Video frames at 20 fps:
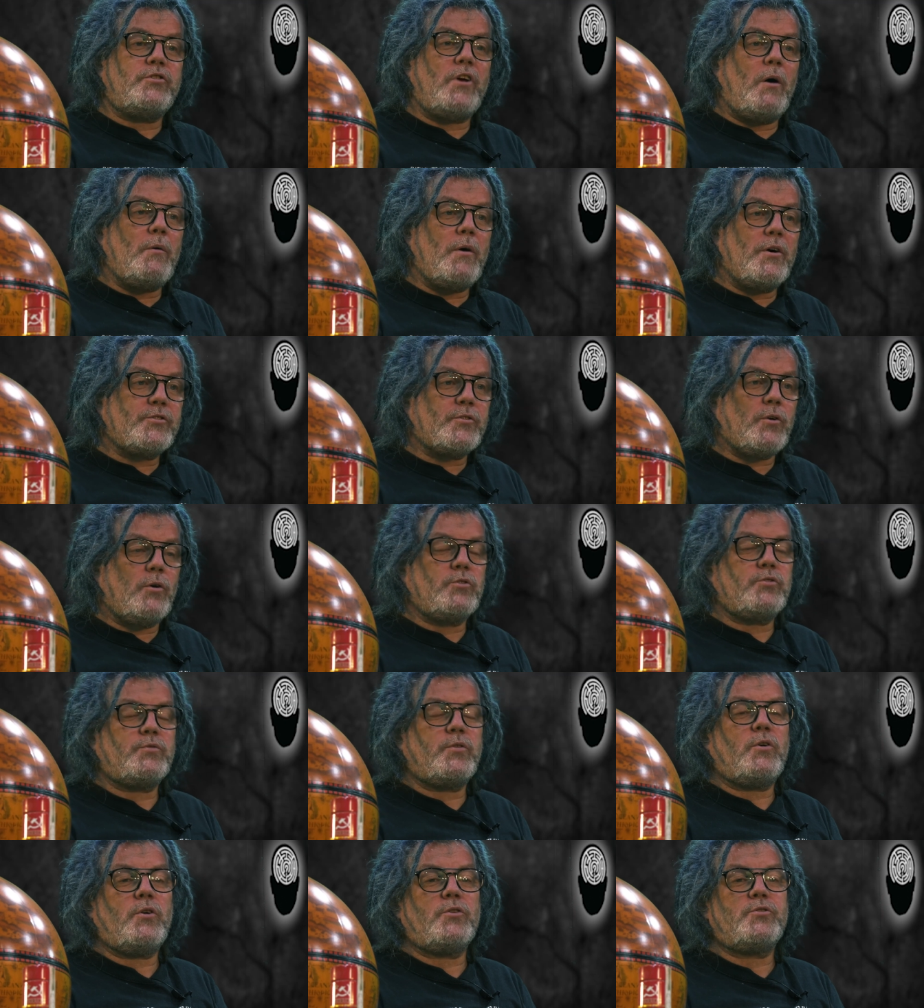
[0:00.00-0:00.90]
działa,
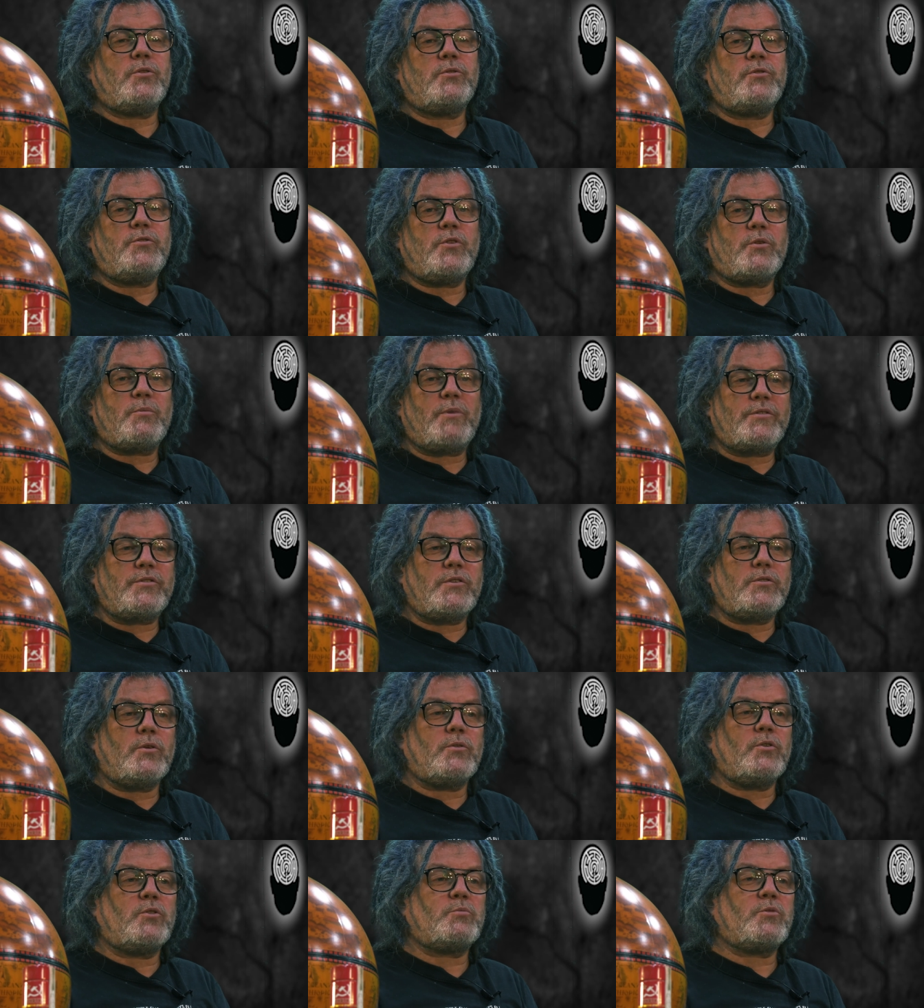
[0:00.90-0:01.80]
skądś wychodzą informacje,
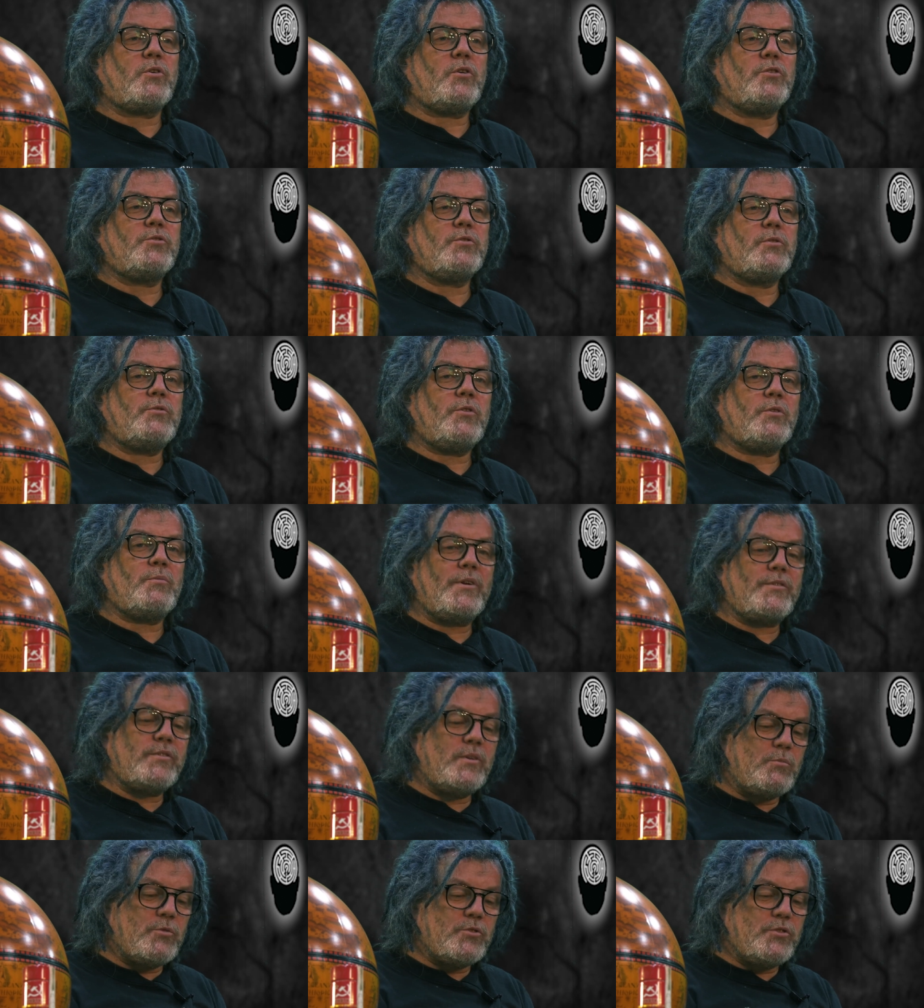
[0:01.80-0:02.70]
dokądś przychodzą
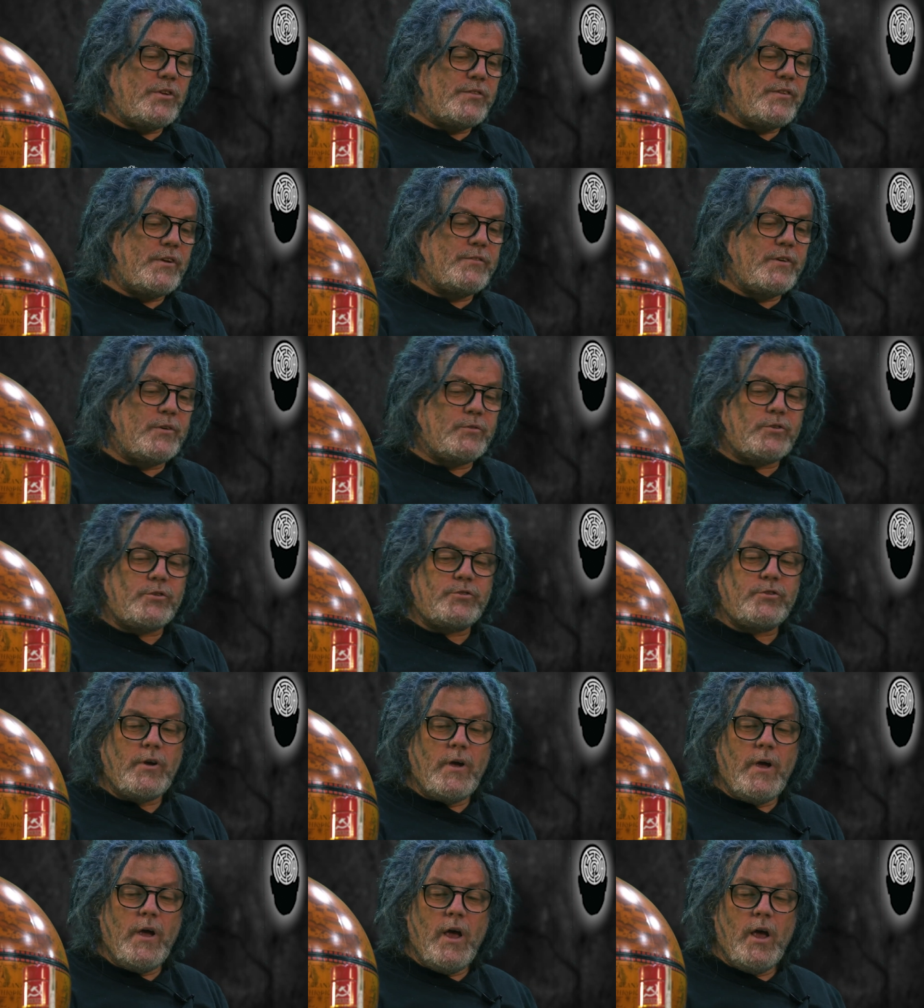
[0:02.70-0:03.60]
informacje, można
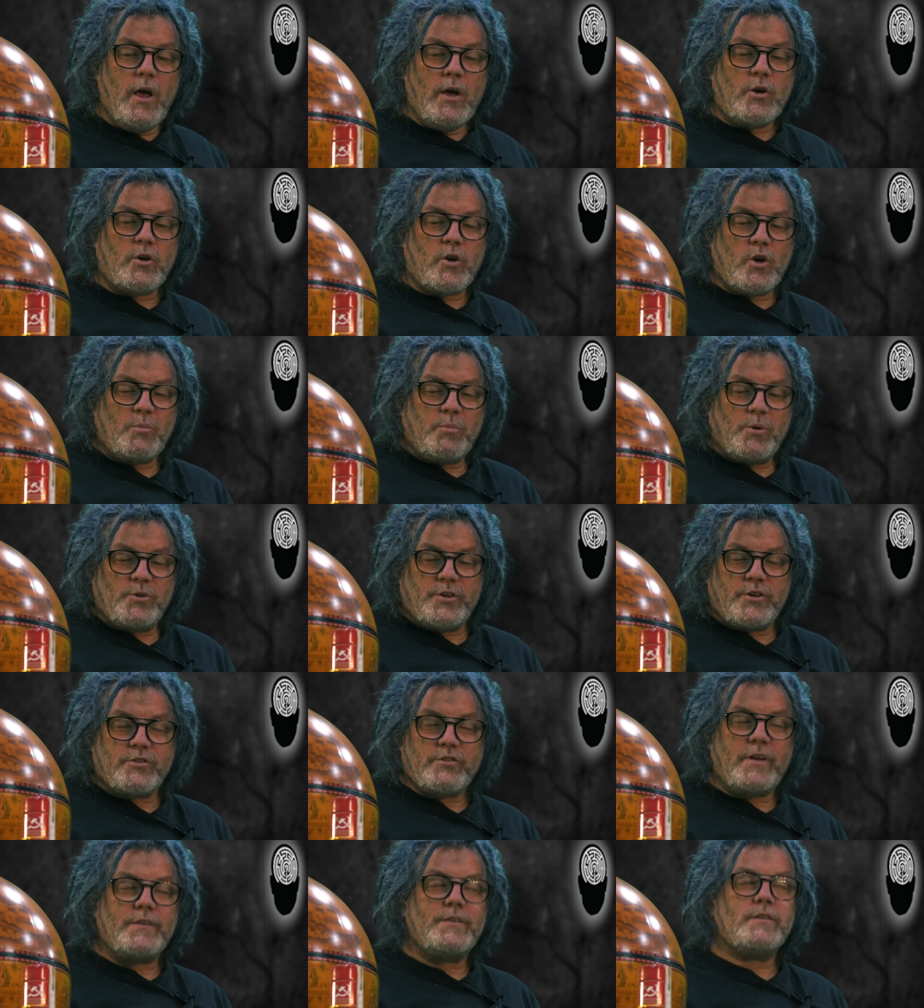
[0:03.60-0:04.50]
zawężyć krąg
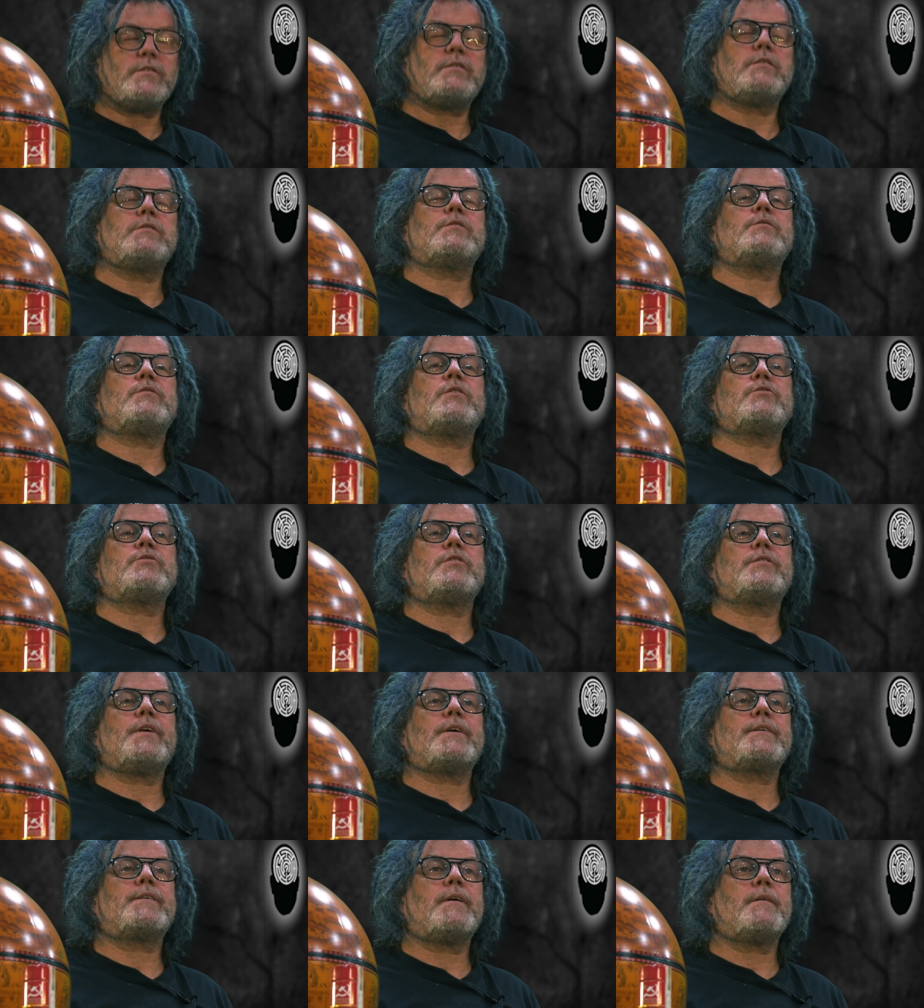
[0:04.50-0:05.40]
podejrzanych i to właśnie
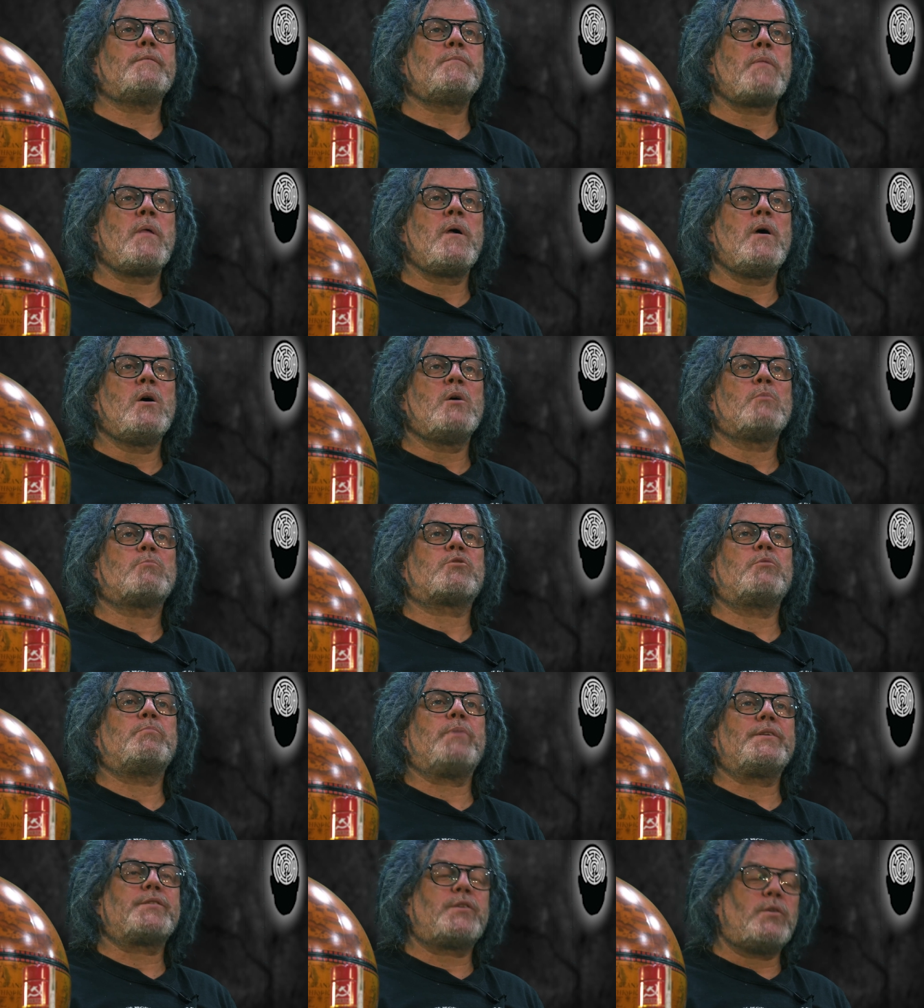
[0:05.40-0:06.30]
takie
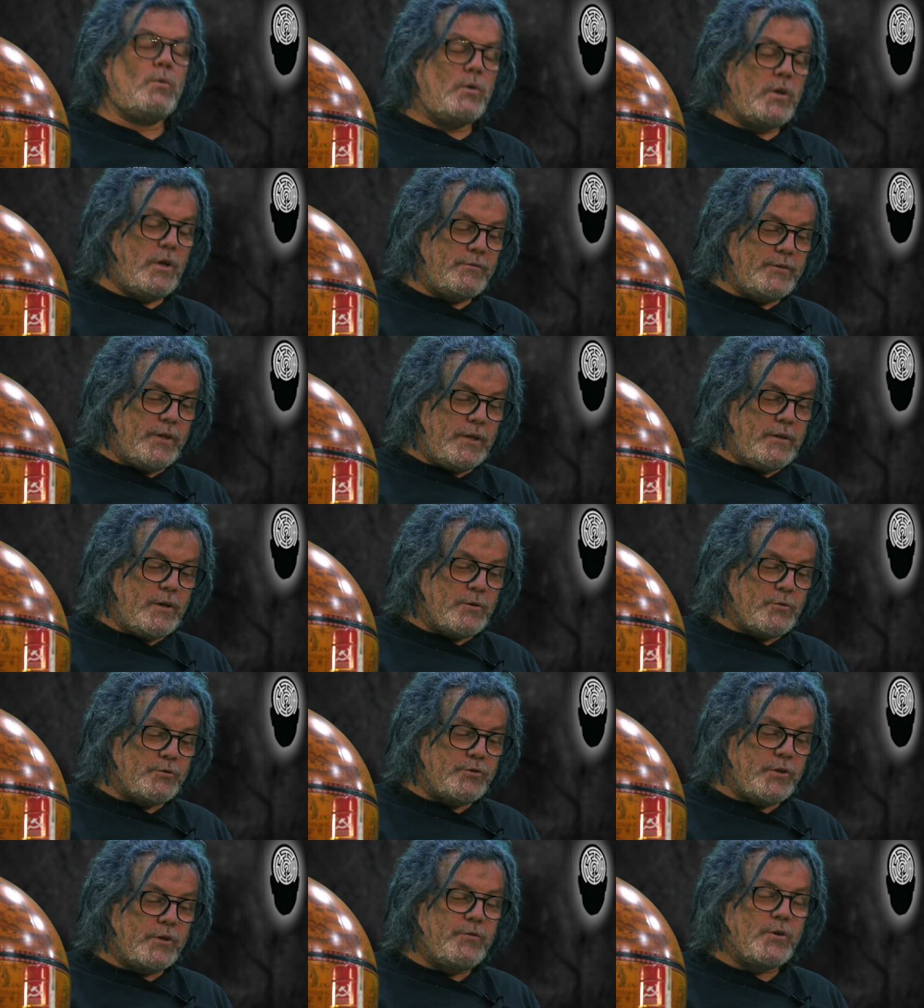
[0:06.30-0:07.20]
przypadki ujawnienia
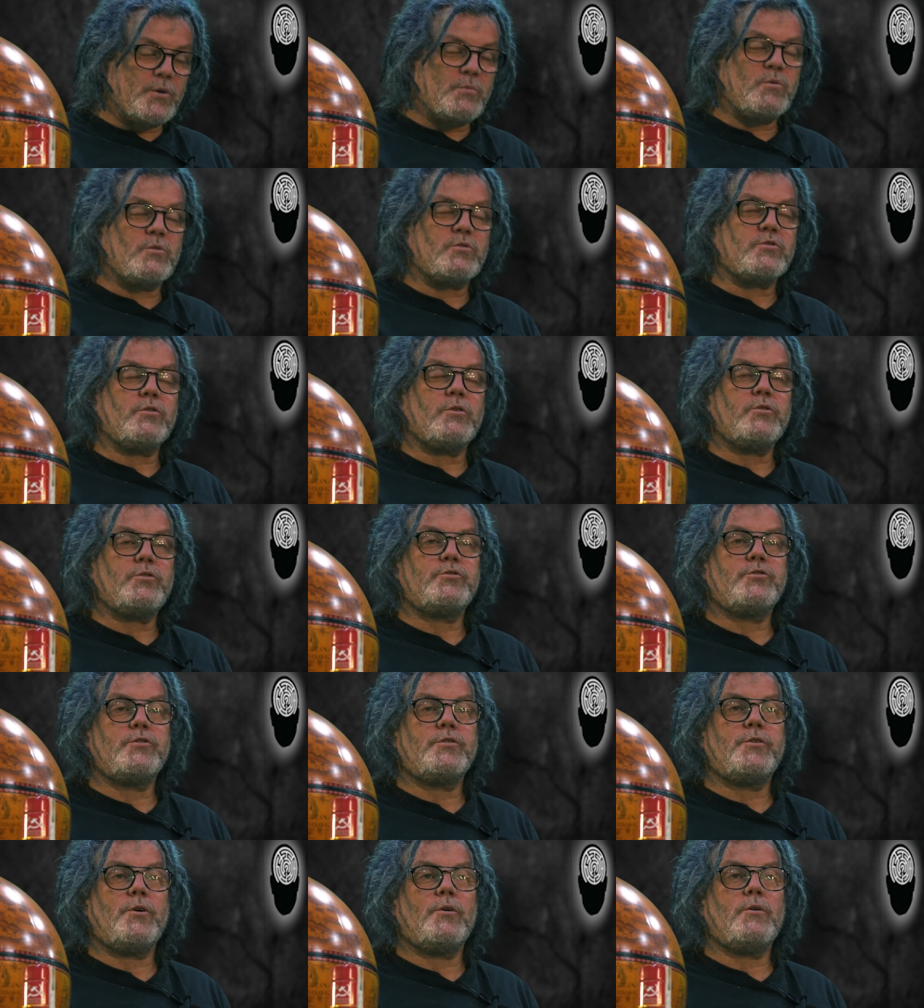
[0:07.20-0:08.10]
różnych form
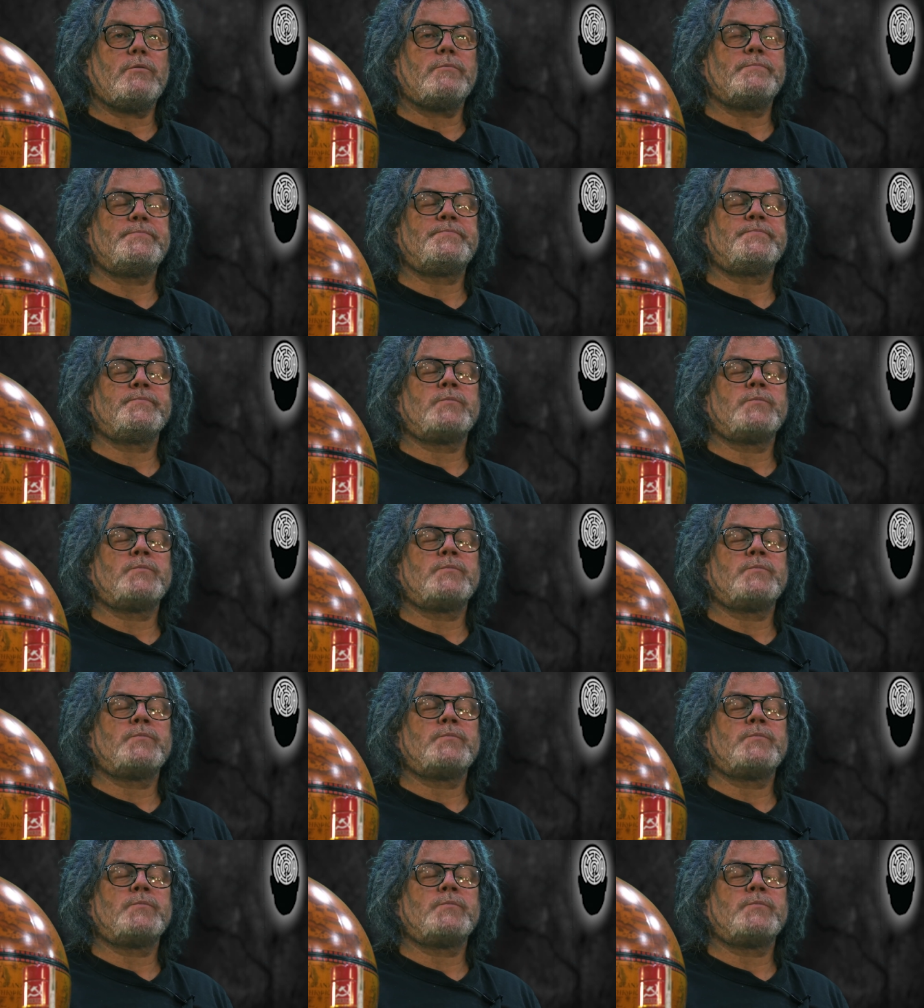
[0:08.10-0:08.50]
łączności to,